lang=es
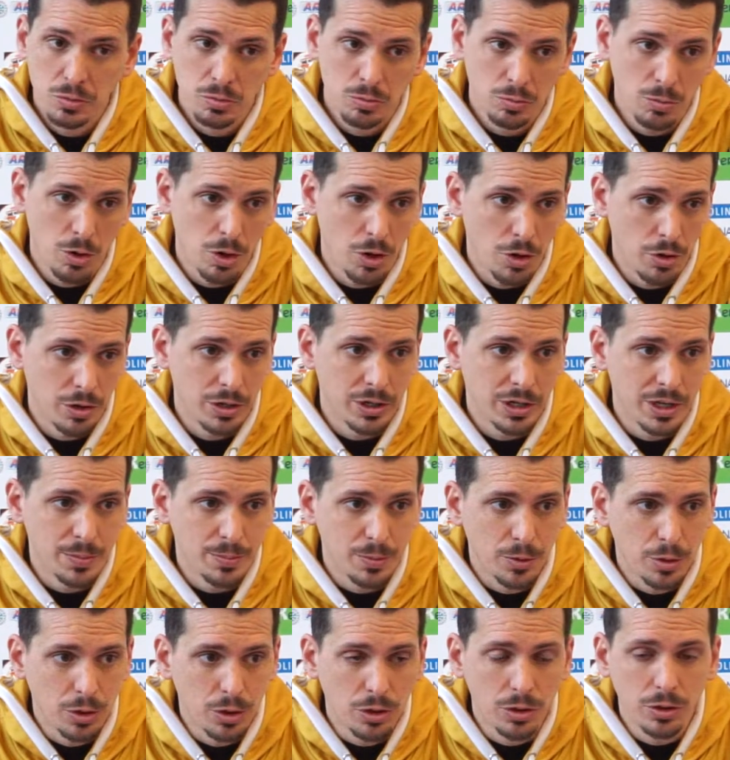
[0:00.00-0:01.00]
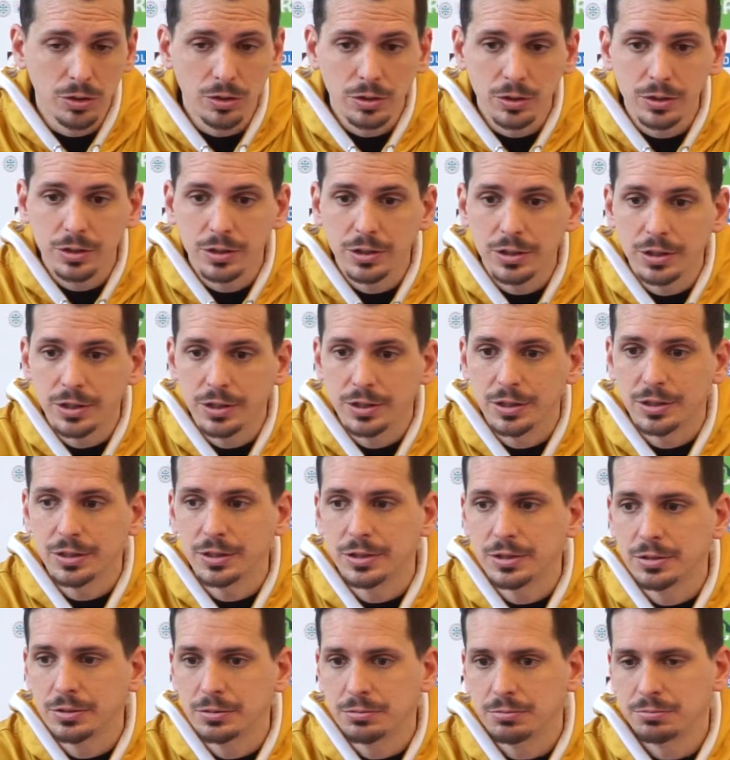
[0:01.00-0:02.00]
Bueno, el equipo,
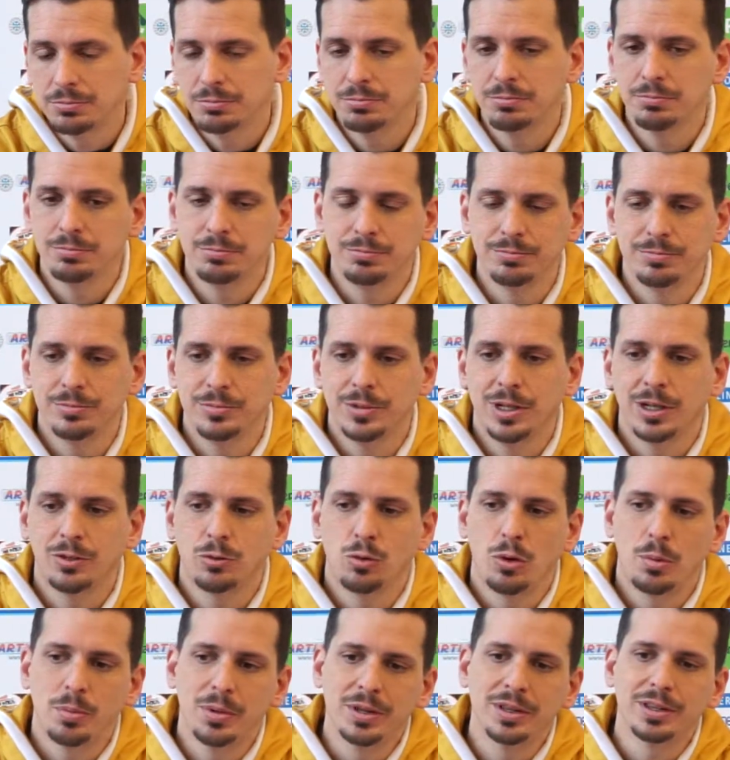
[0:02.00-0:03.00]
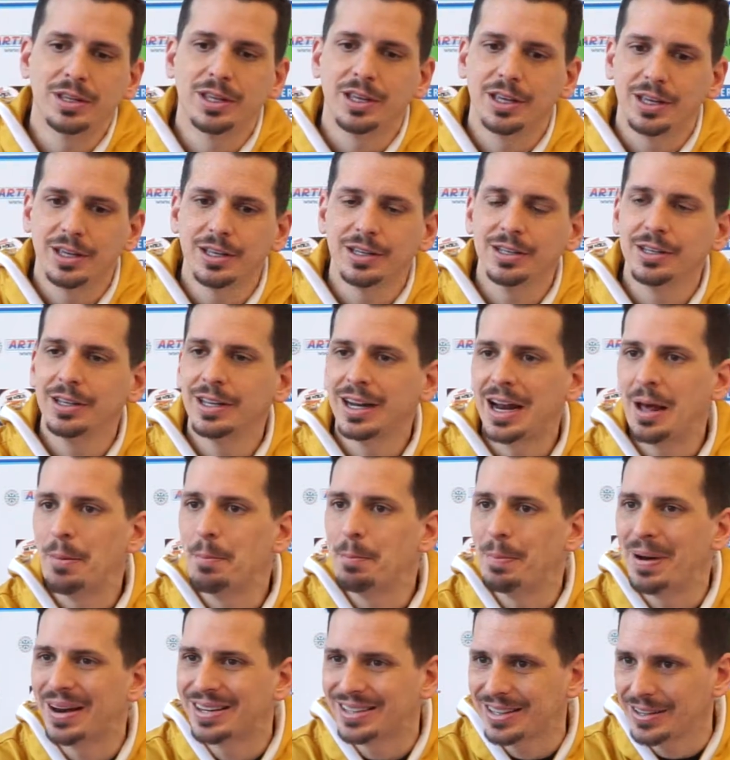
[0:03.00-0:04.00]
ah, naturalmente,
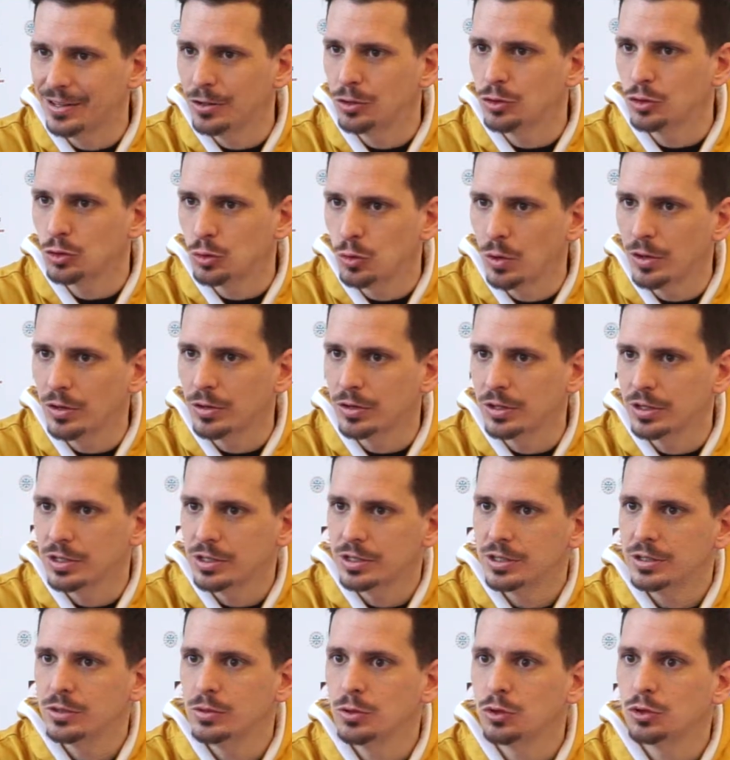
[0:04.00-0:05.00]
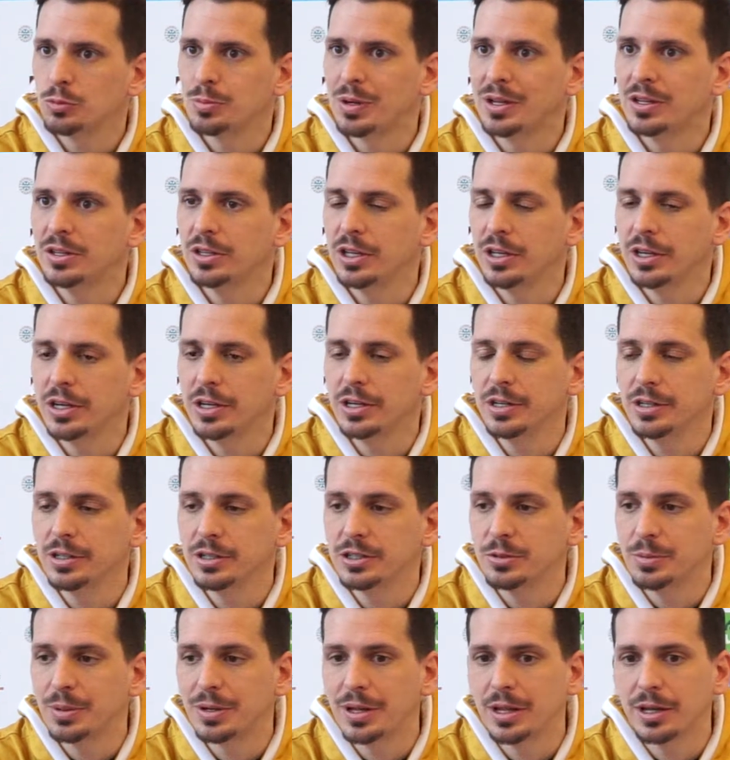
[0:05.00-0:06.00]
gran parte de los jugadores los mantienen.
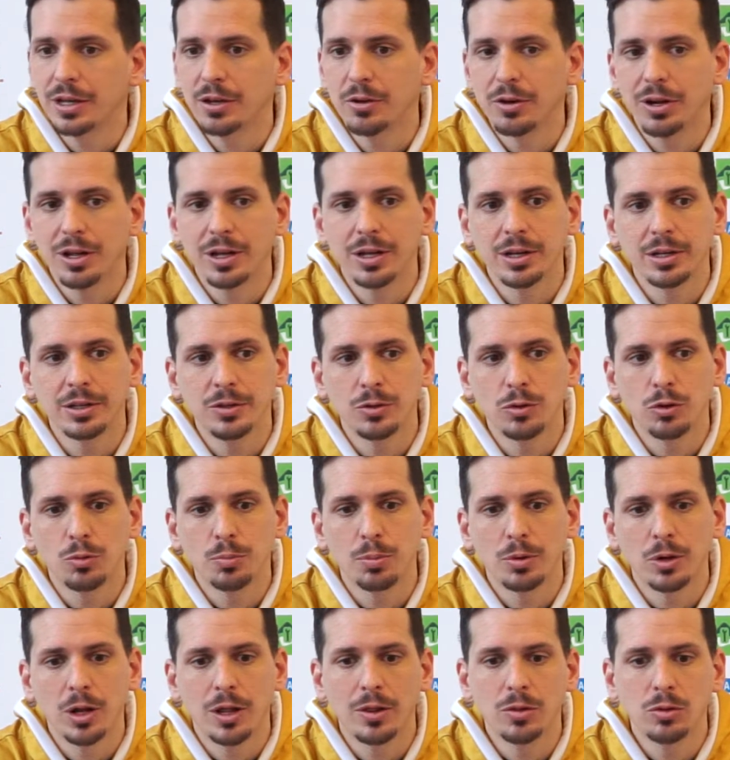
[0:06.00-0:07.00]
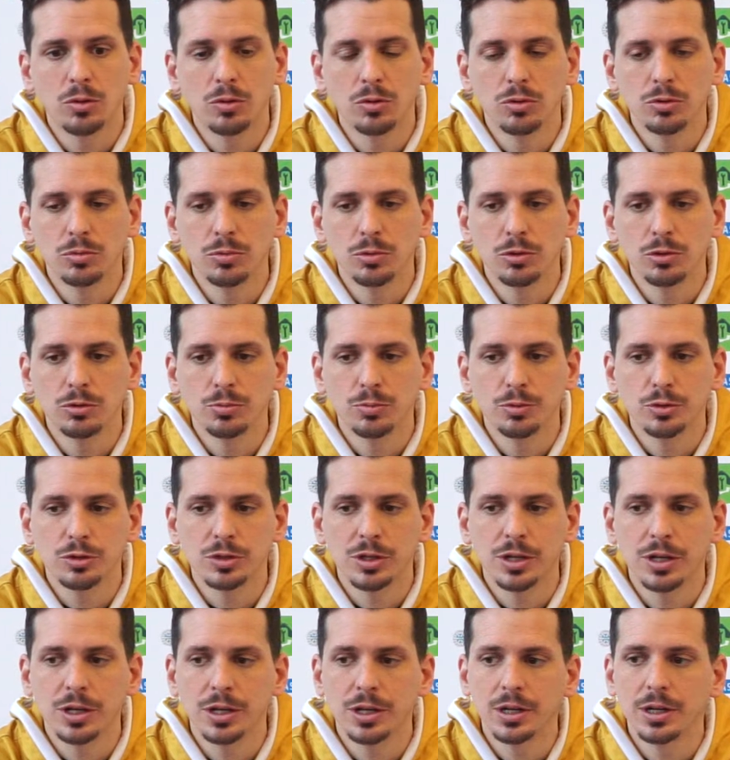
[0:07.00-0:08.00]
Es verdad que ahora ha incorporado bueno,
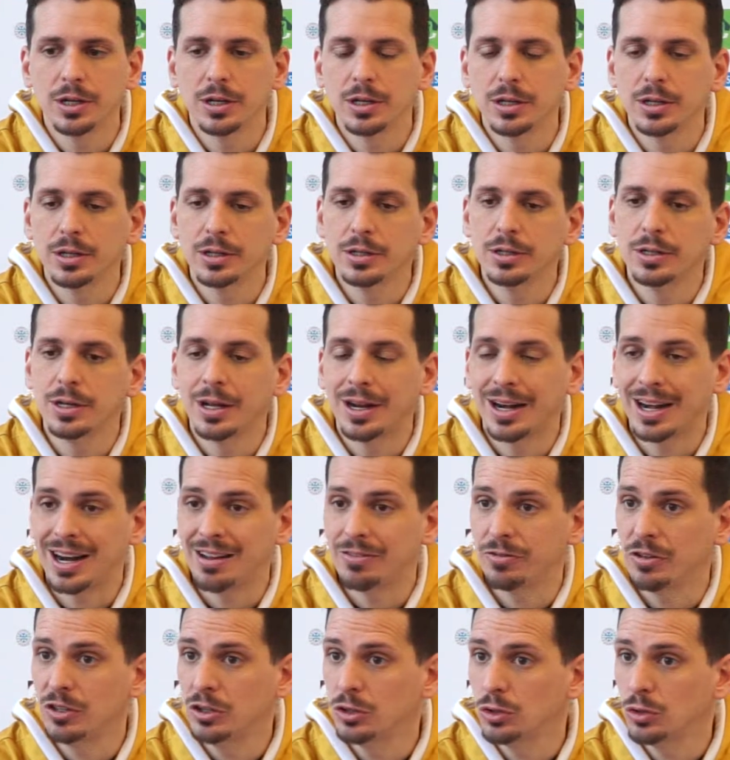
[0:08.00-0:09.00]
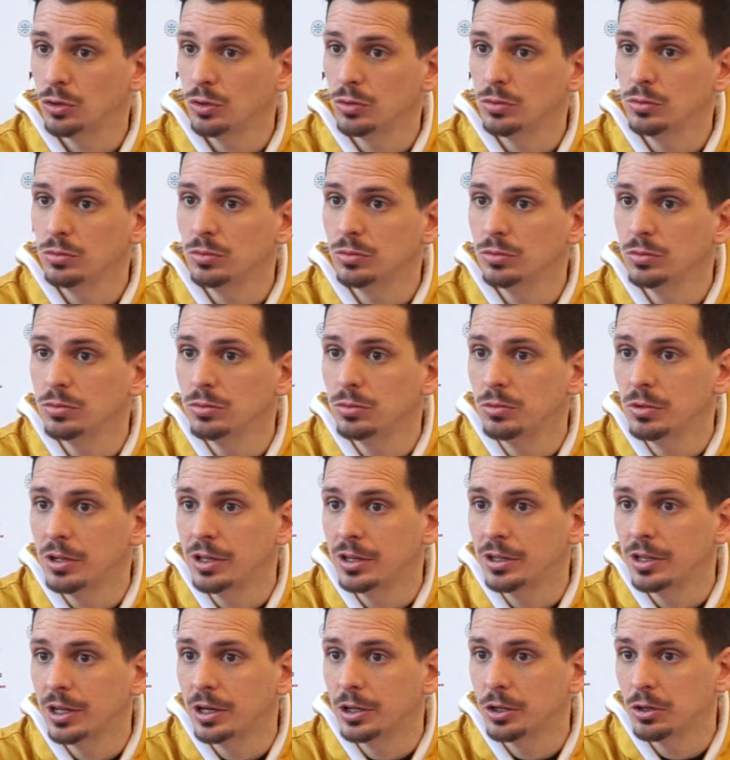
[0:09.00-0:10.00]
pues a, a Raffington, un
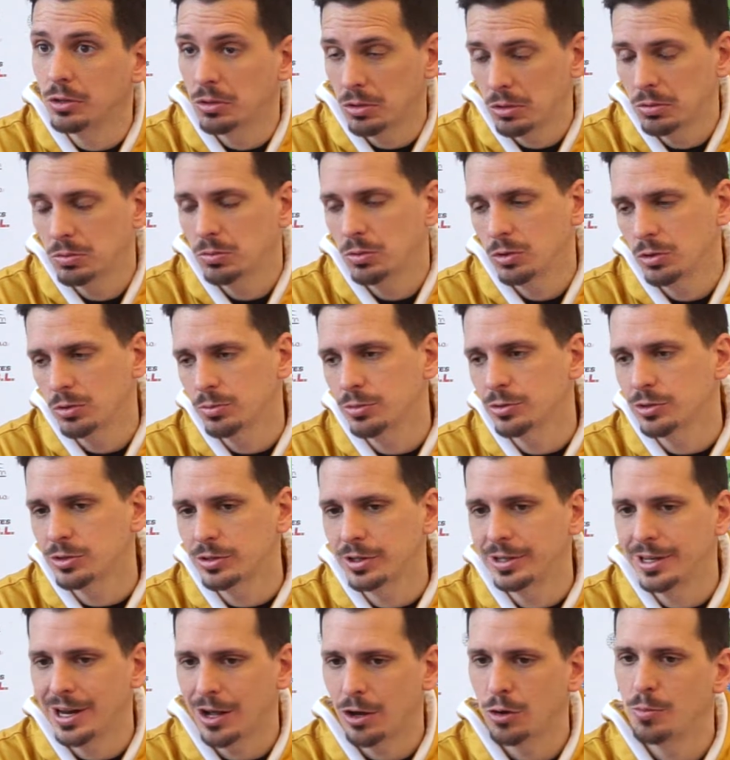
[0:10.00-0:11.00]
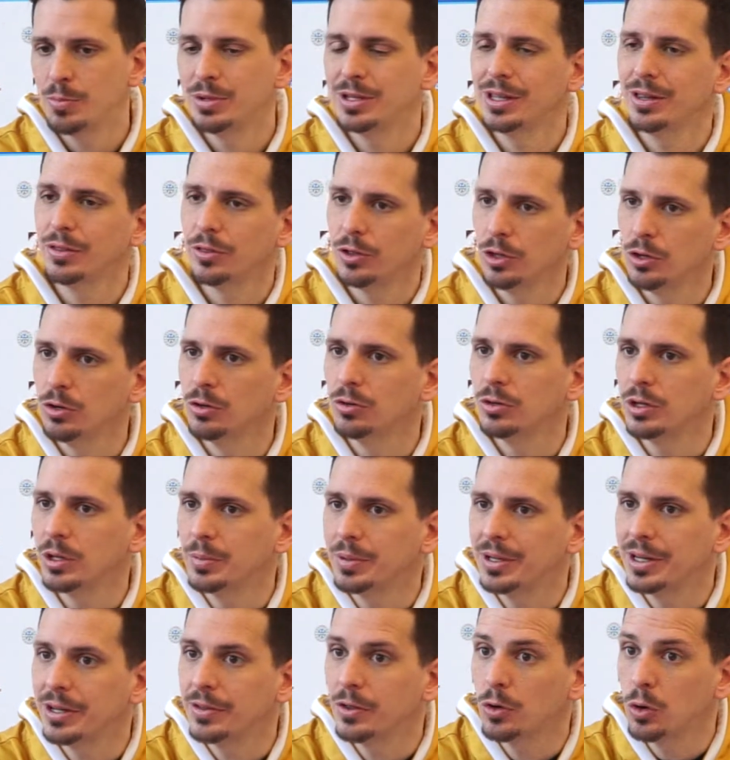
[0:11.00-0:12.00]
interior bueno, pues de la competición que
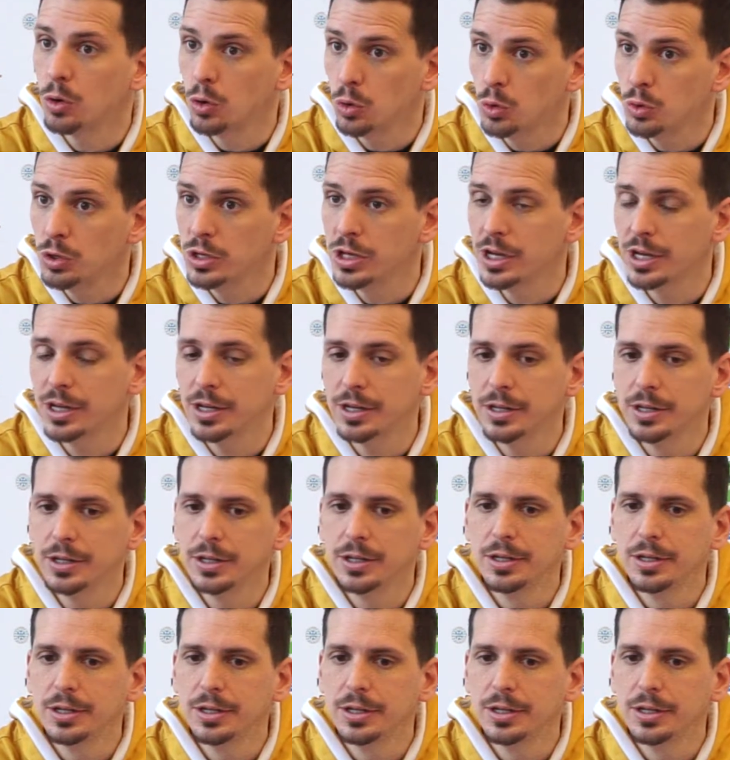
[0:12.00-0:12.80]
viene de Coruña